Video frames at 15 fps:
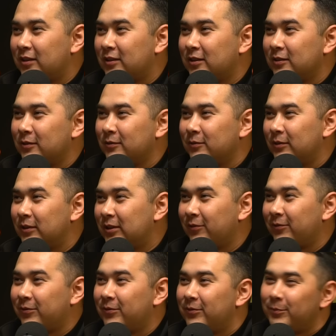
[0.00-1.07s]
Это
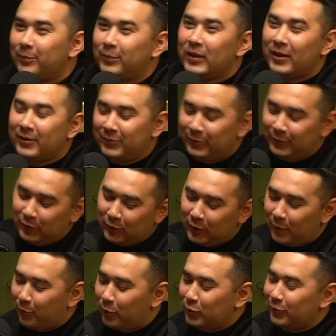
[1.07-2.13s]
это была
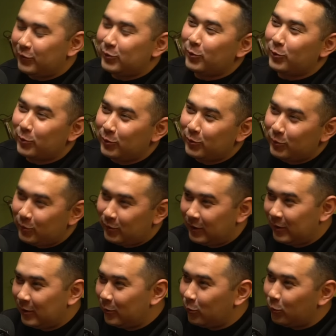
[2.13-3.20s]
все-таки больше в сторону
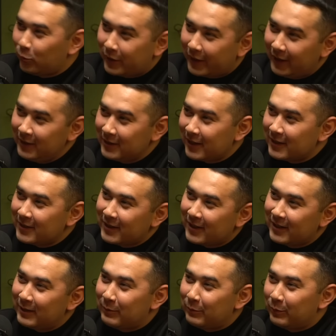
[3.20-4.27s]
украинской
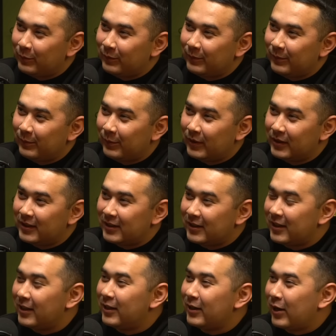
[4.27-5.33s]
стороне
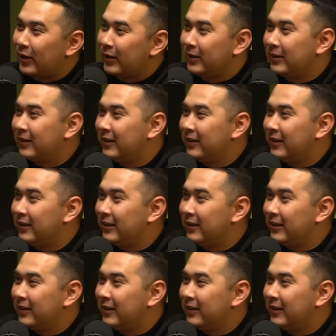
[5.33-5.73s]
поддержка или как?